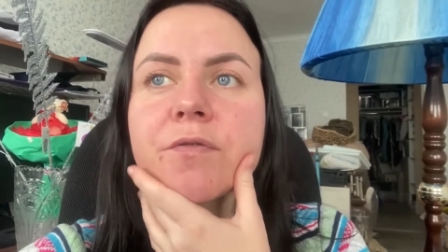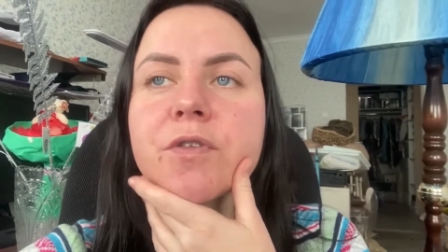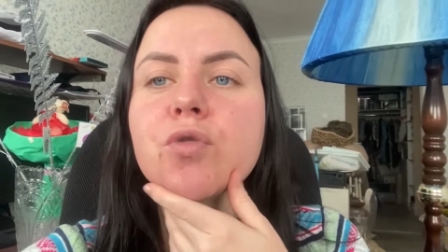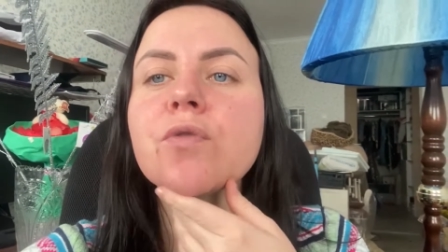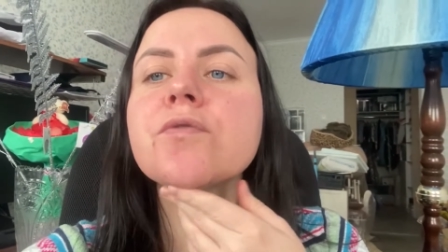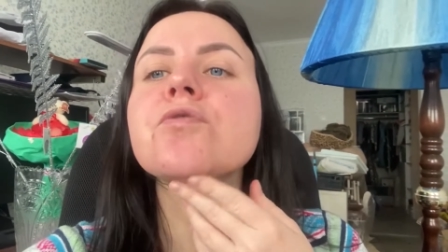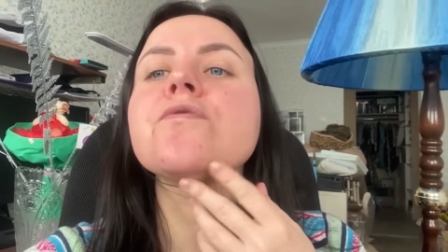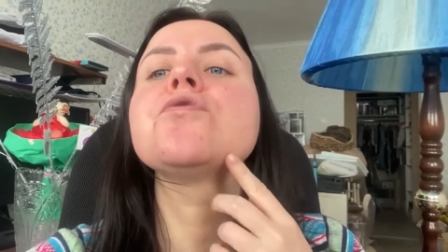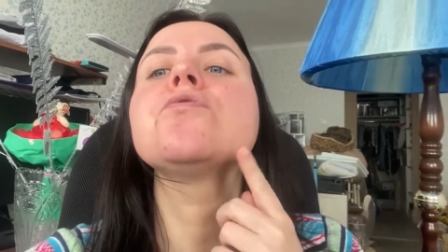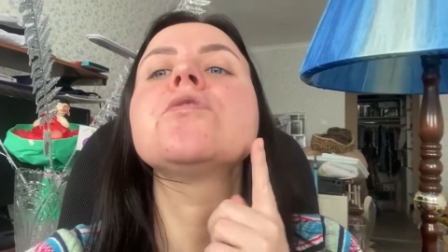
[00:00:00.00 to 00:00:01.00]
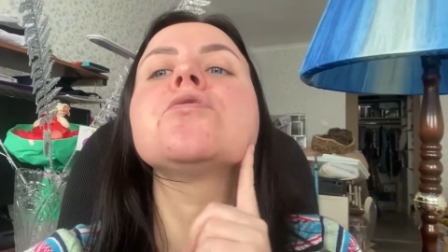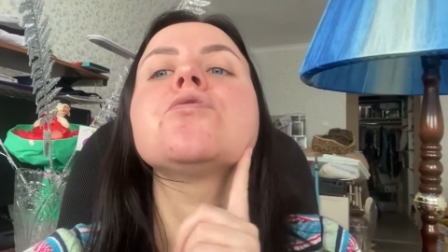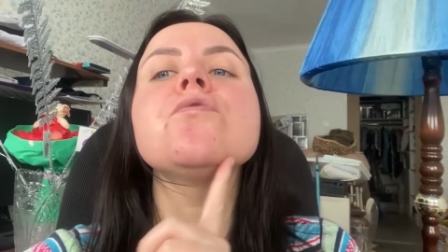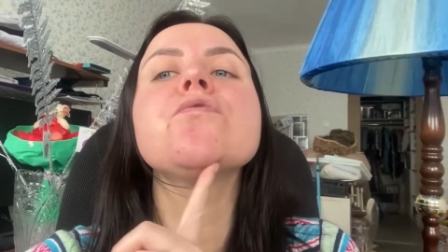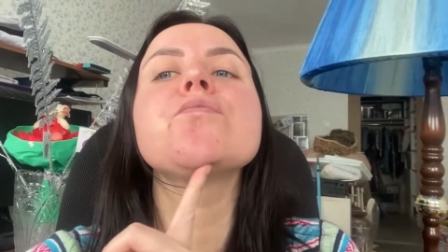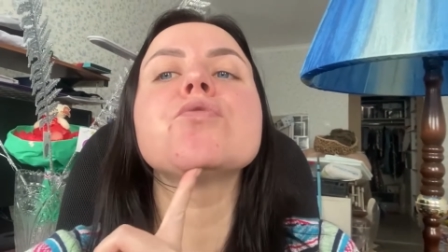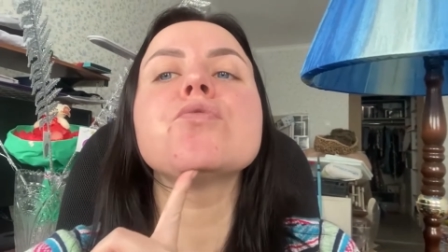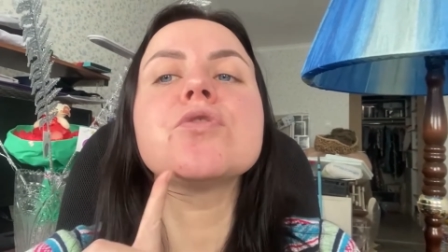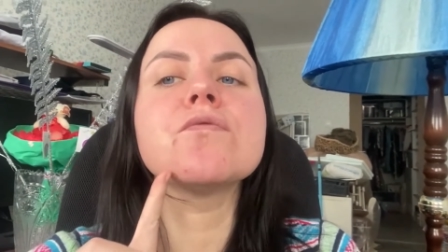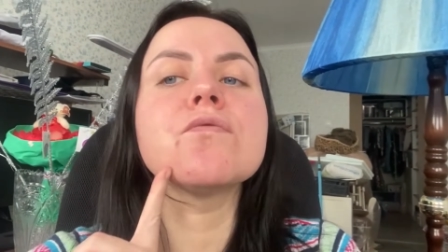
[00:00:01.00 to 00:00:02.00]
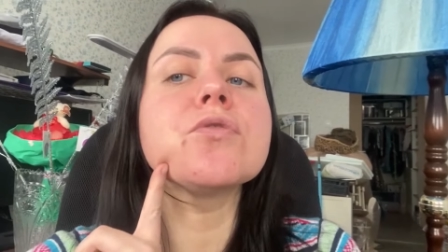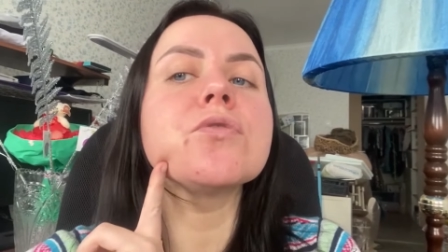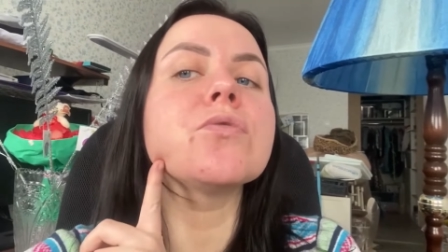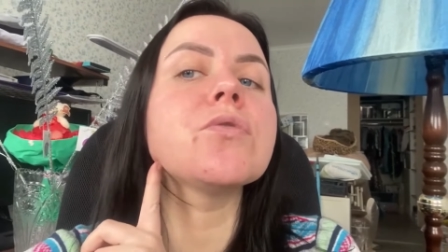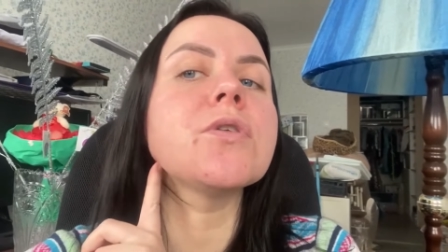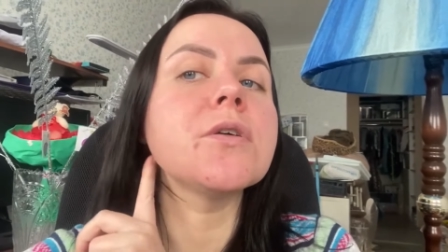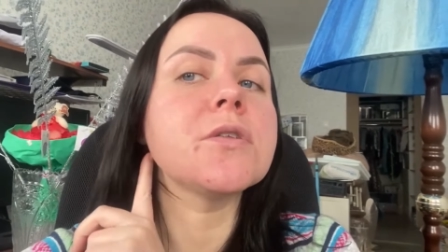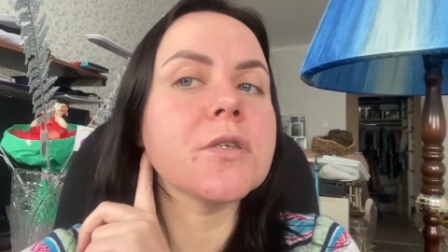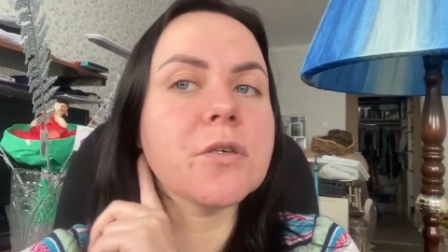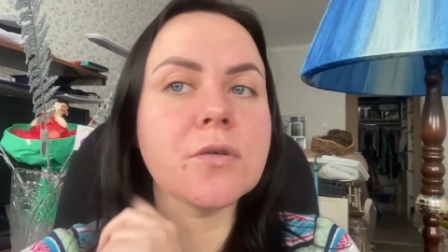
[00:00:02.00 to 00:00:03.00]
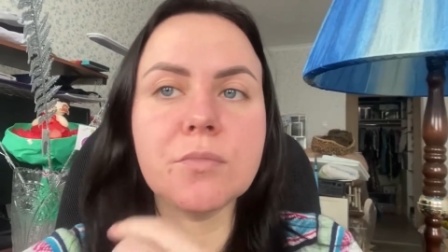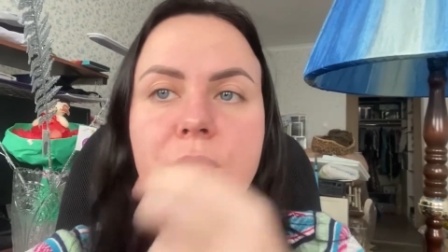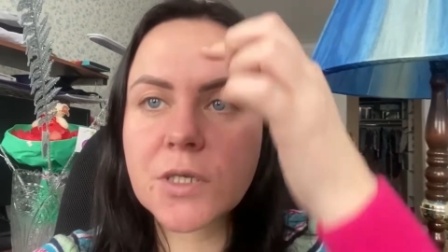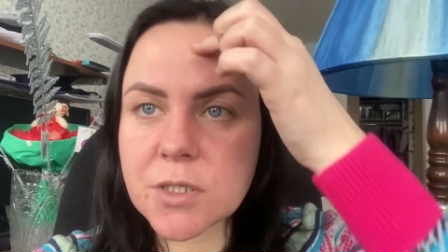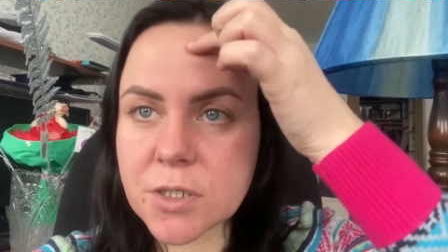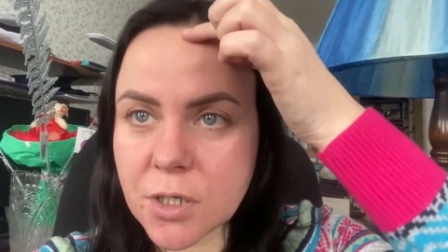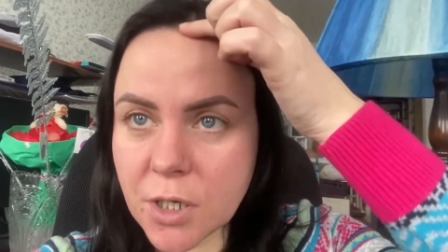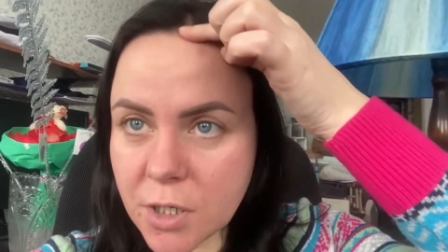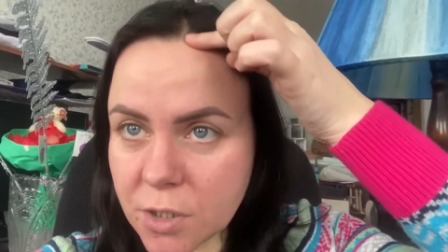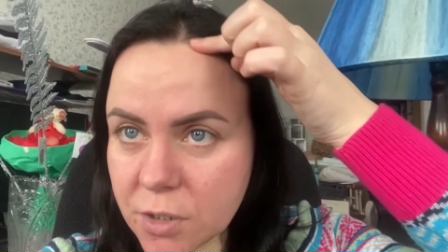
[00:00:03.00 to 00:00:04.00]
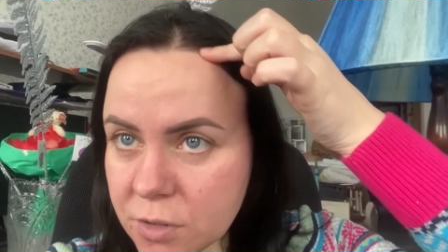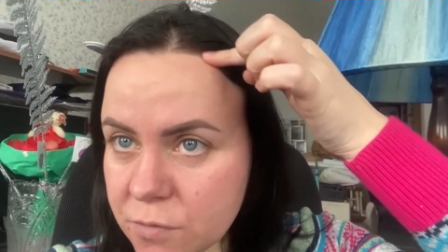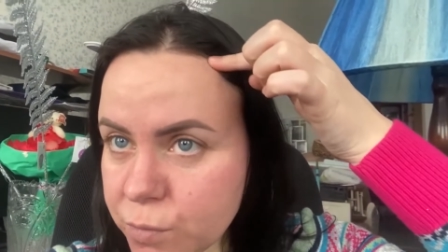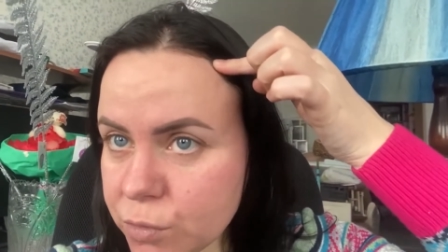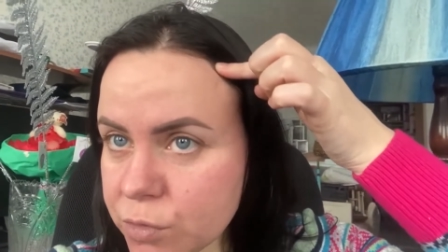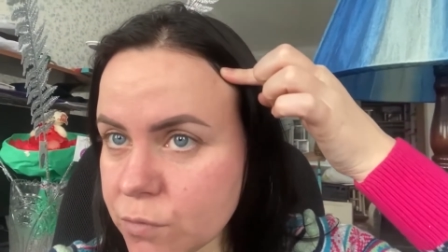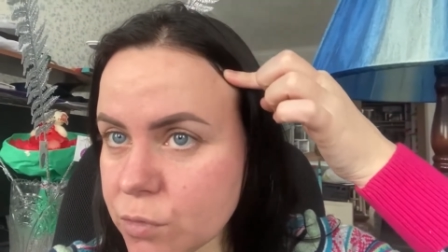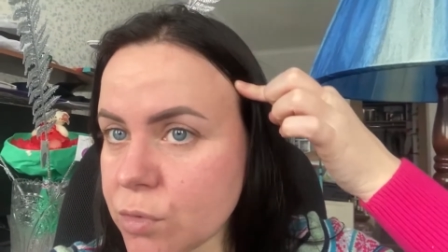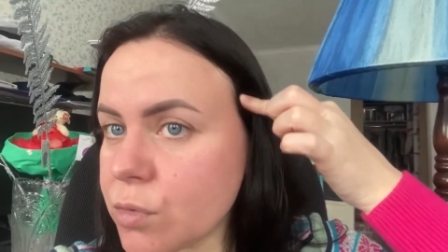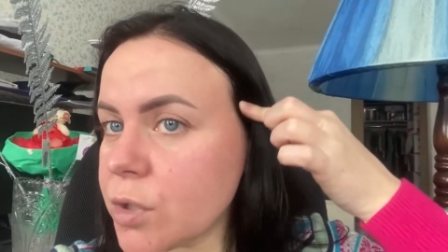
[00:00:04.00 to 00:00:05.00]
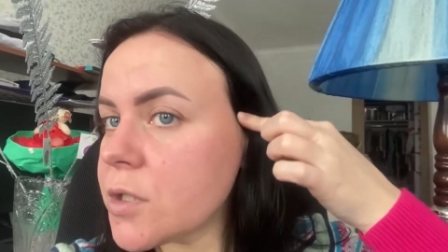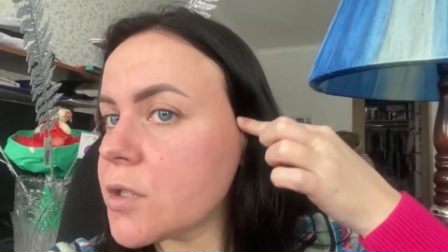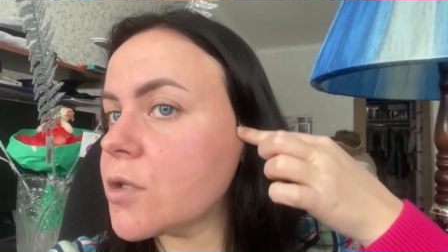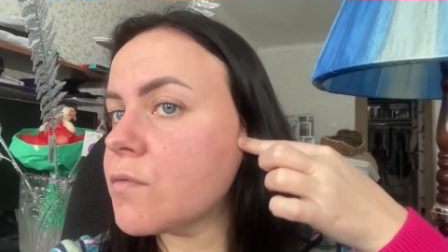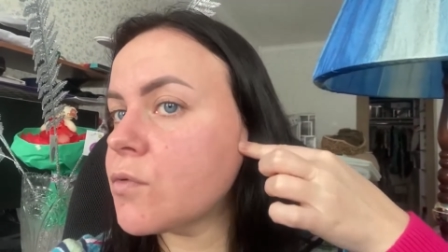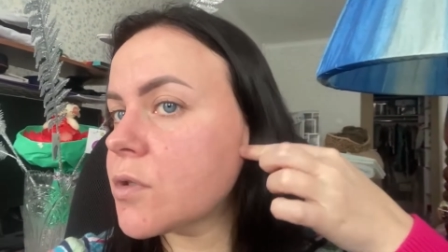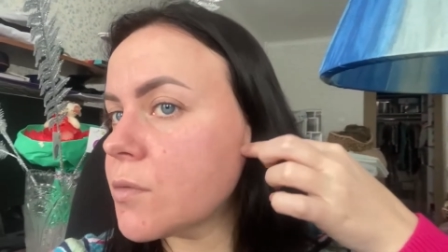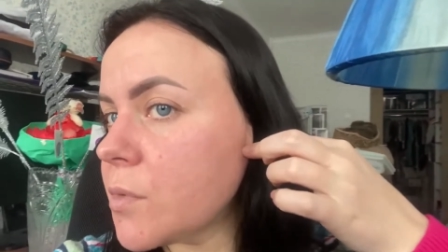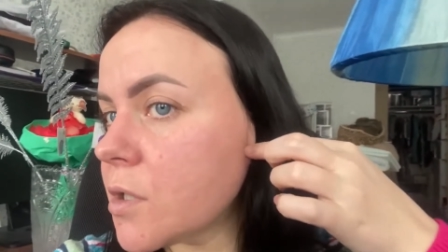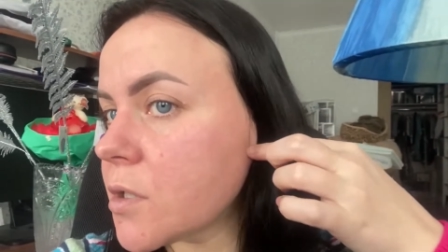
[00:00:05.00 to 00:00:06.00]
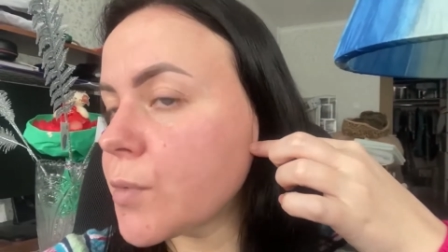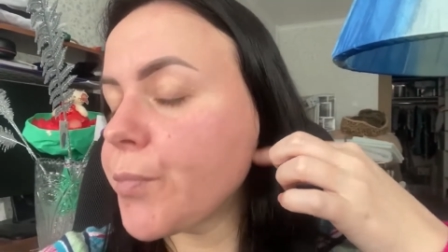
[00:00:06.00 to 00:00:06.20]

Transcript: все-все-все лицо вплоть вот до этих мест – и вплоть вот до этих вот мест.